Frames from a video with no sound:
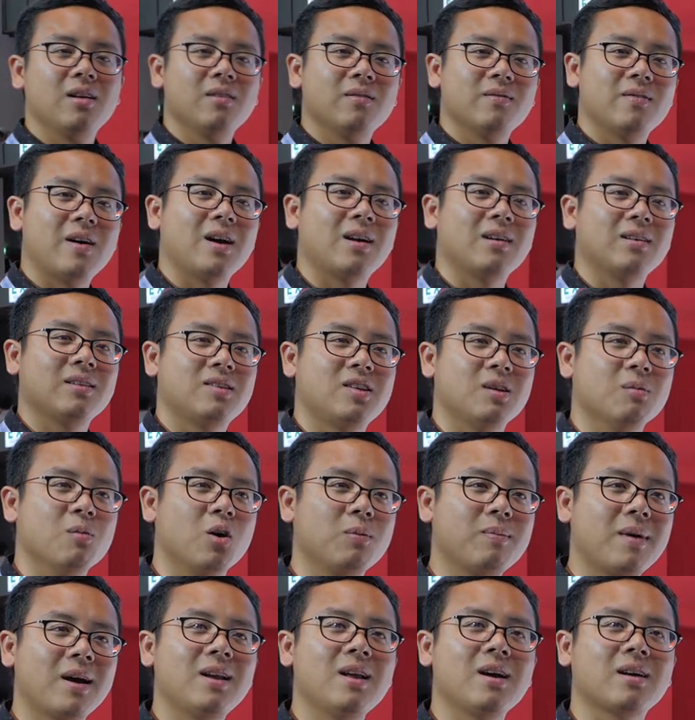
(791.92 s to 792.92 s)
Vâng, chỉ
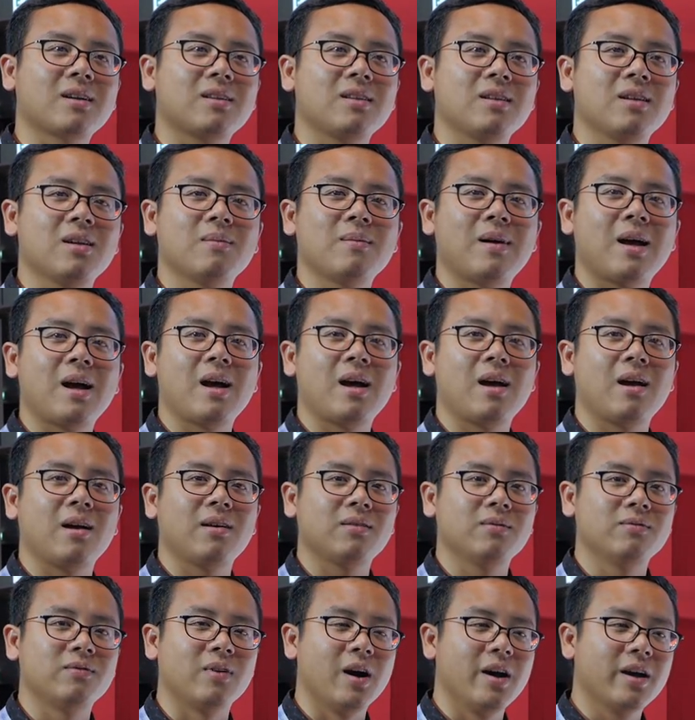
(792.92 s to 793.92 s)
4 mã lực nhưng mà
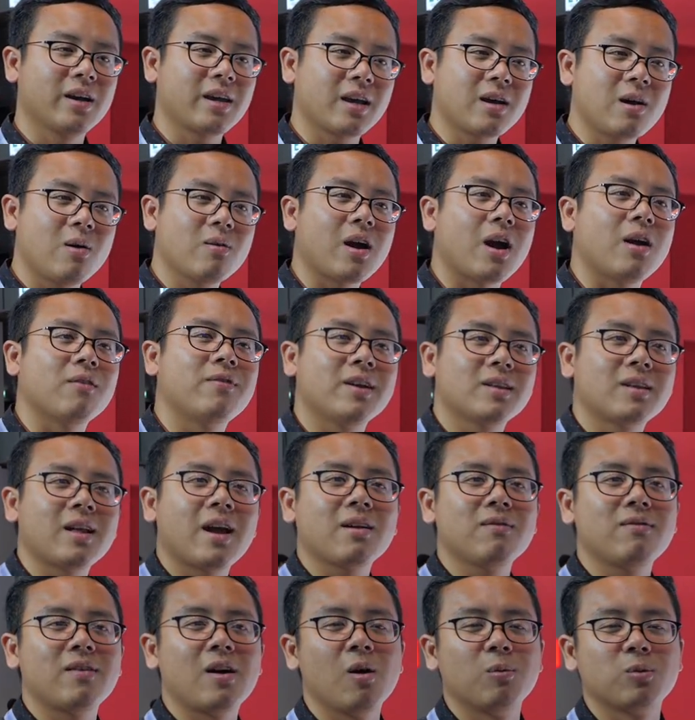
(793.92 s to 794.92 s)
với cái công nghệ
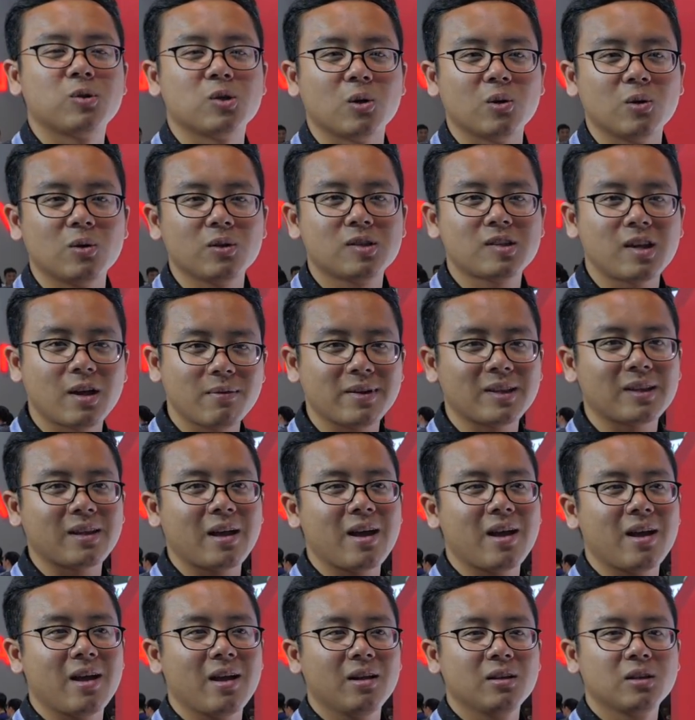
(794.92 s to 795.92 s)
VTEC và hộp số CVT
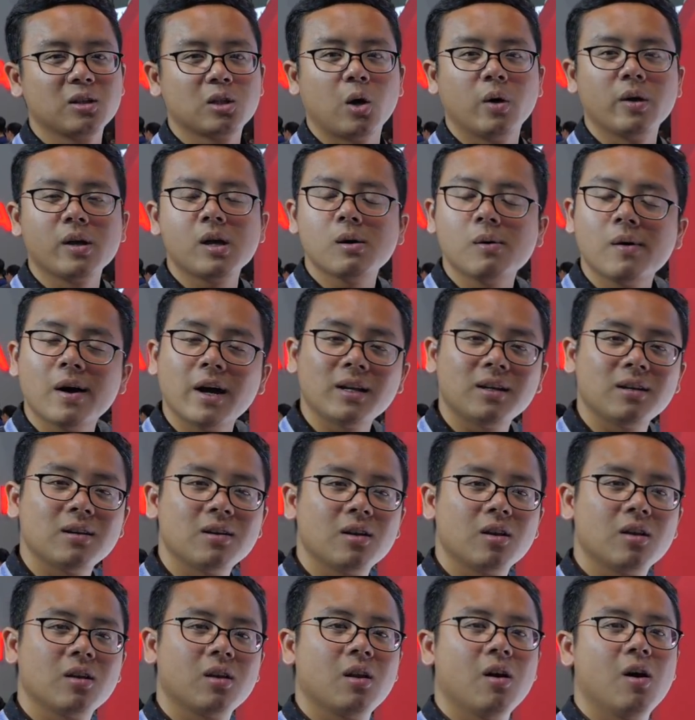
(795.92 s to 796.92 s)
tối ưu hơn
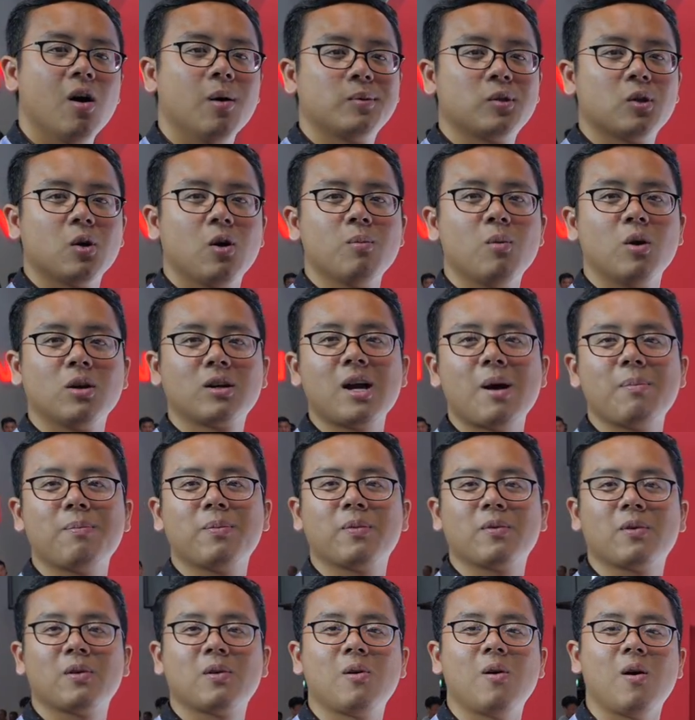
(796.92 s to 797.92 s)
hộp số 4 cấp
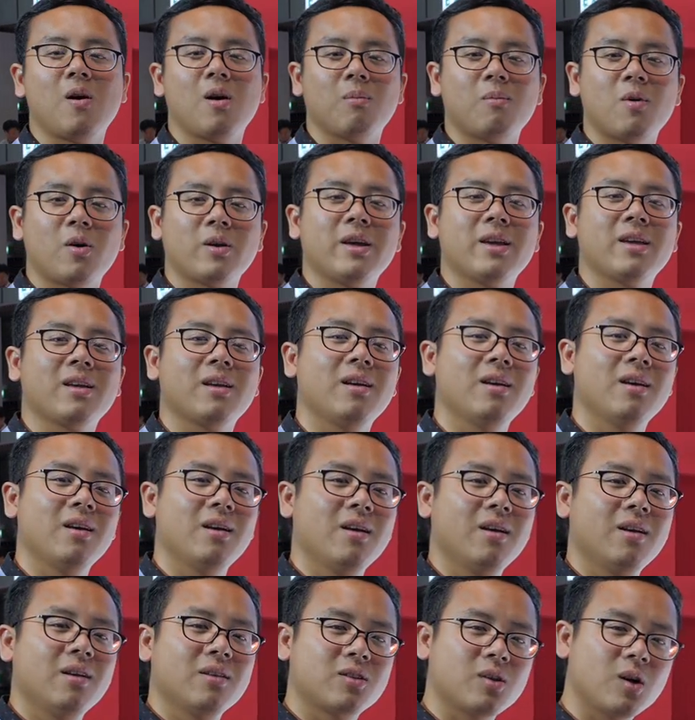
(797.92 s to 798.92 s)
của Morning
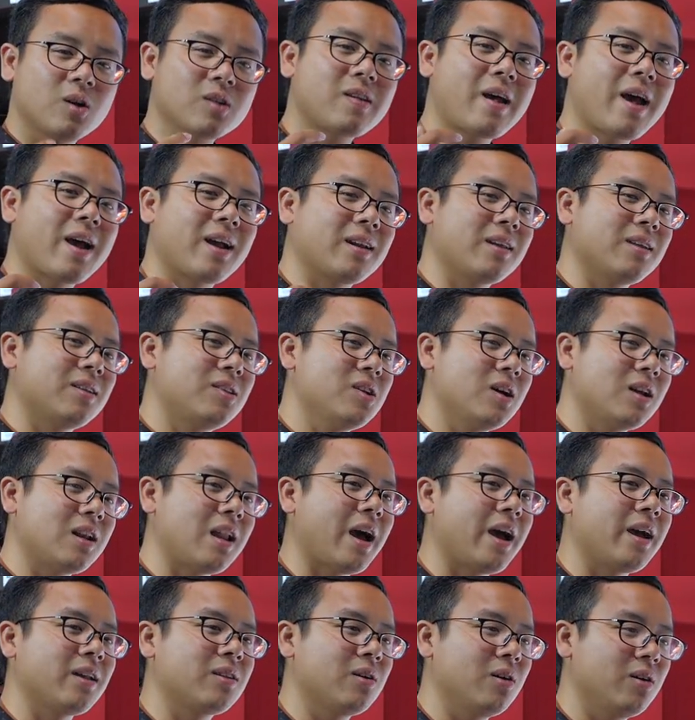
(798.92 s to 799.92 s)
Rõ ràng thì chưa
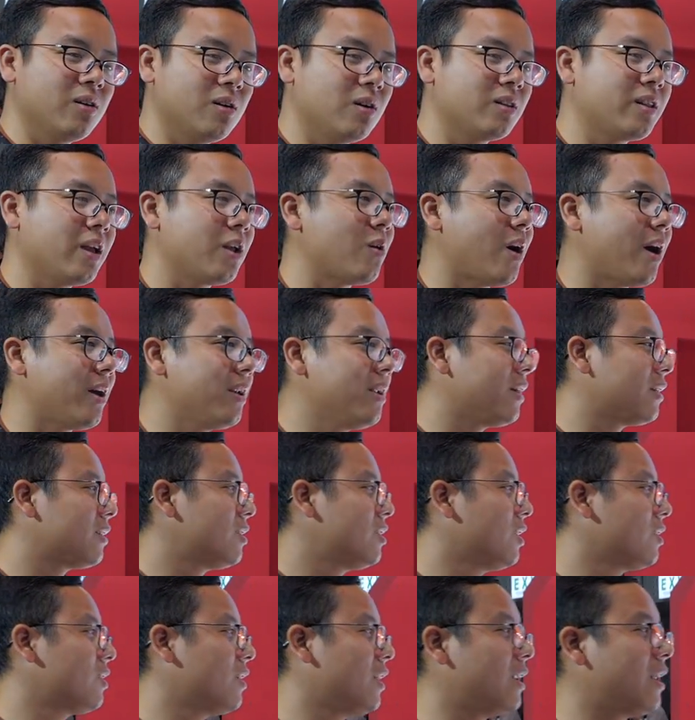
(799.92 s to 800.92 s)
lái tôi có thể đoán được
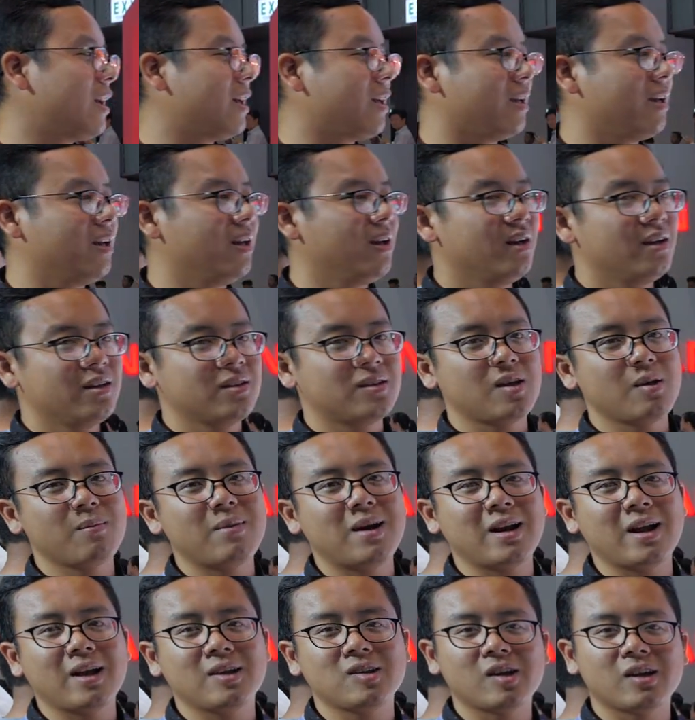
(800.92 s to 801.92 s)
chiếc xe này sẽ
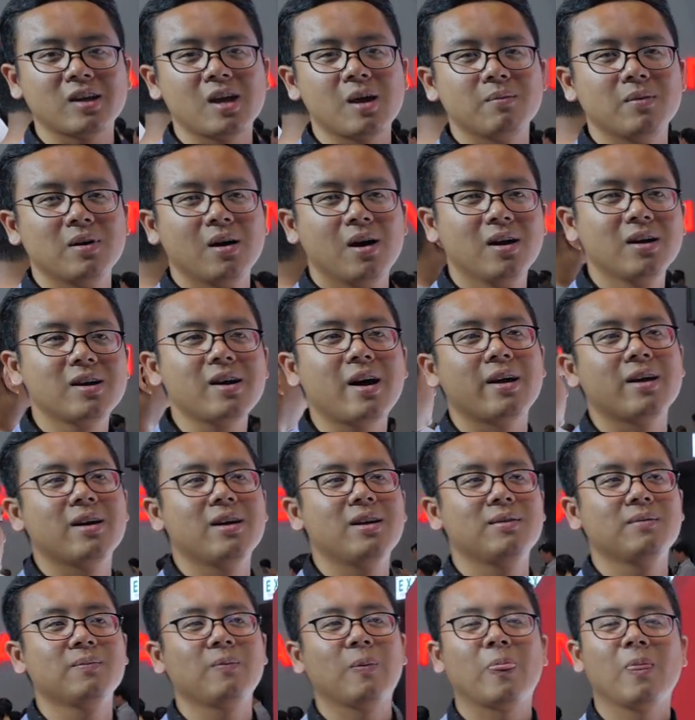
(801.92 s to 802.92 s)
mang lại trải nghiệm hứng khởi
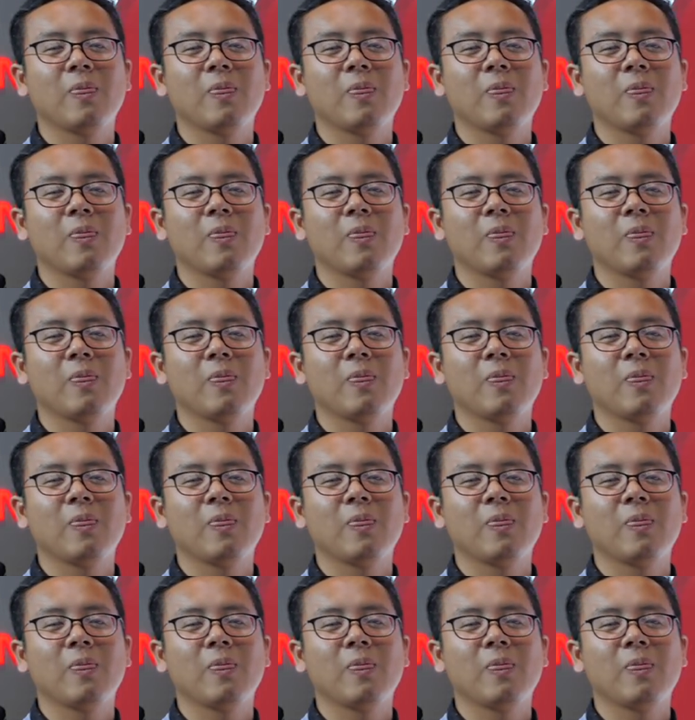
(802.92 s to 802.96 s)
hơn